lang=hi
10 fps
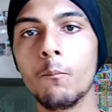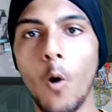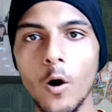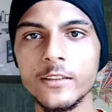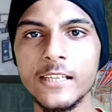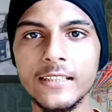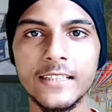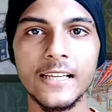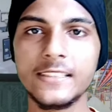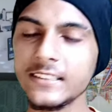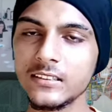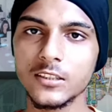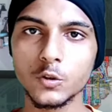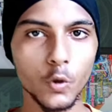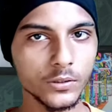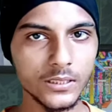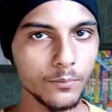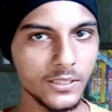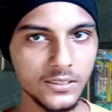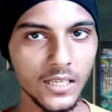बहुत ही तेज़ी से सौ से
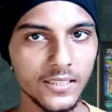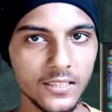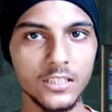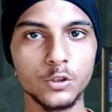भी ज़्यादा